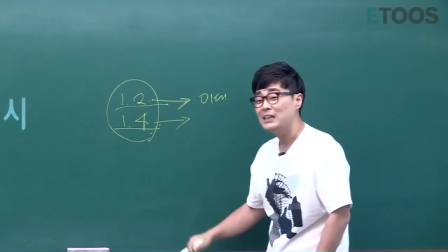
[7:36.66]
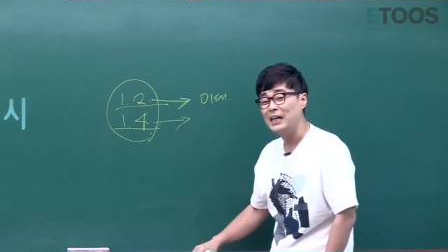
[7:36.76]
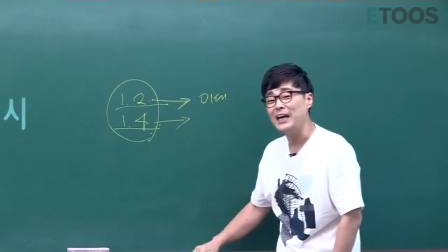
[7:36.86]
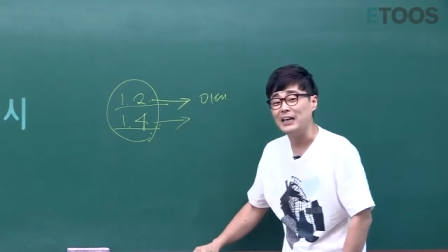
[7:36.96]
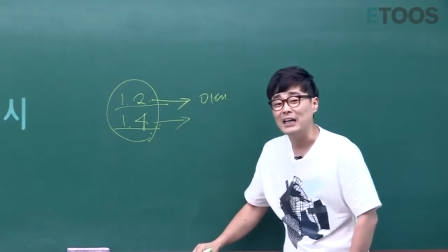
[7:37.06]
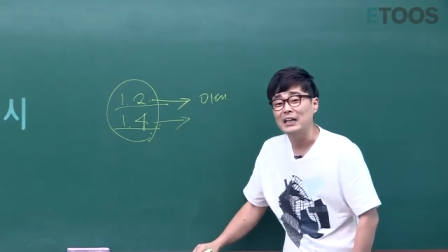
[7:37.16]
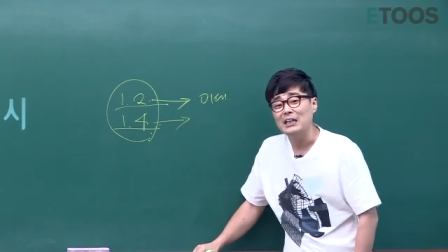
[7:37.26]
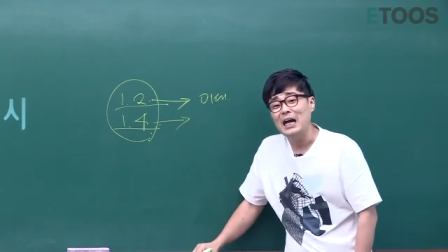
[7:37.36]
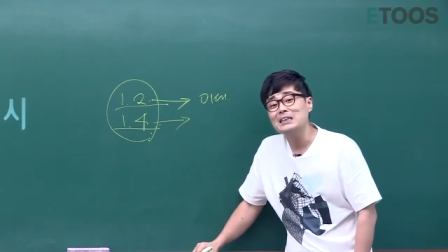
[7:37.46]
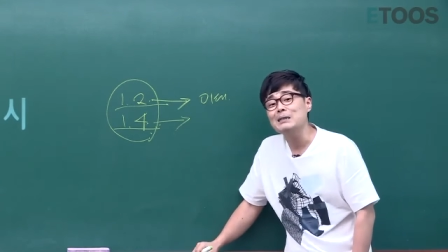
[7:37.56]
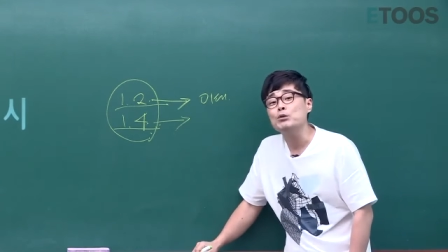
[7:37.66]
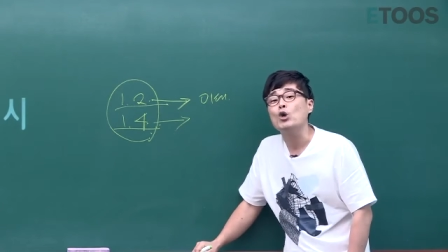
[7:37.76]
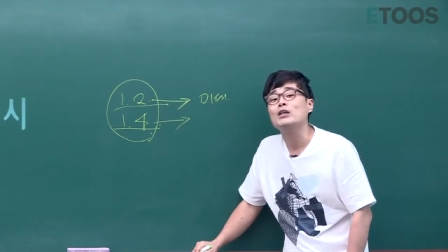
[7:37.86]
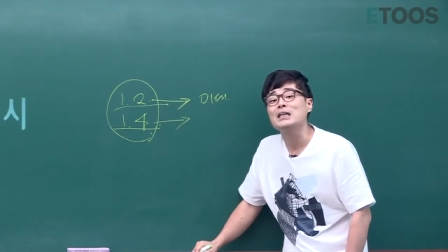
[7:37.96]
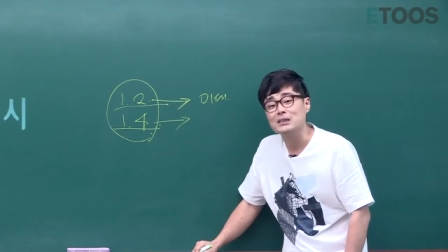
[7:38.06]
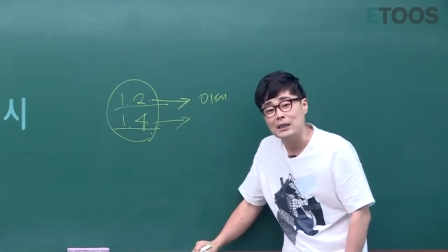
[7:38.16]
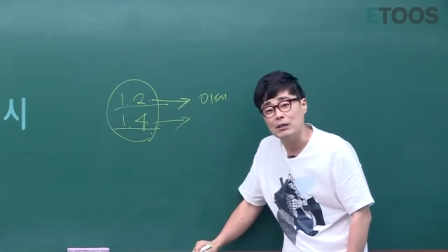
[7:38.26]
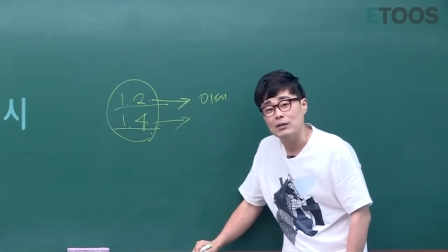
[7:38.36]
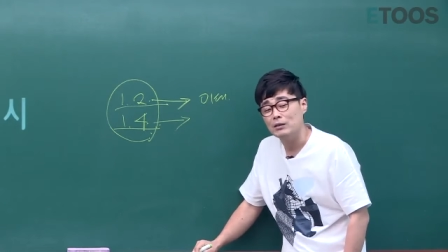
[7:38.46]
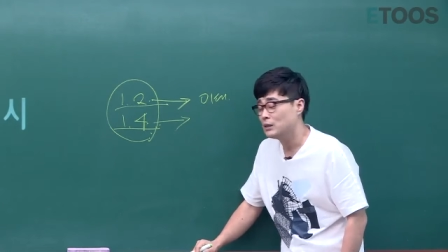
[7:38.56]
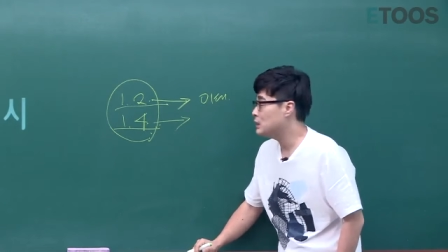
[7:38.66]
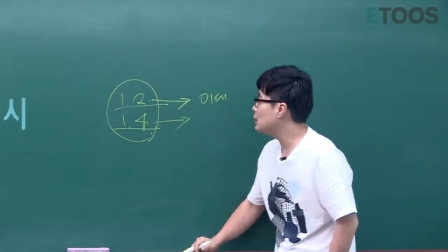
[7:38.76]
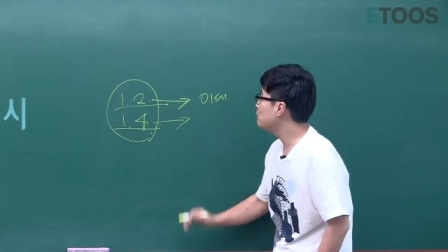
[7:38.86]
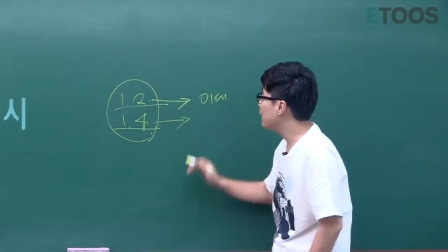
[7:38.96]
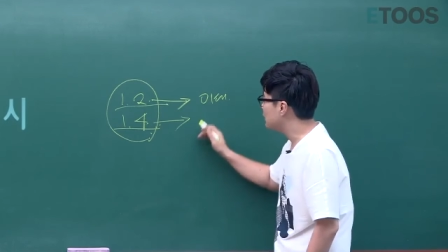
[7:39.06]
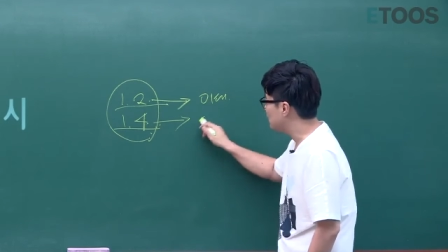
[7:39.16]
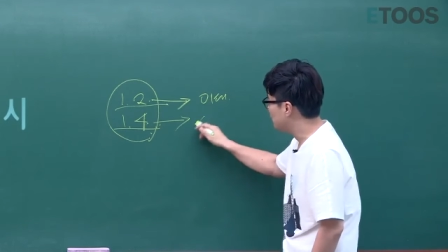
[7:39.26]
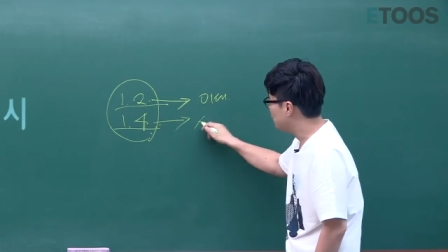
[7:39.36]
예, 학생부 를 어디 갔을까요? 시립대 갔어요.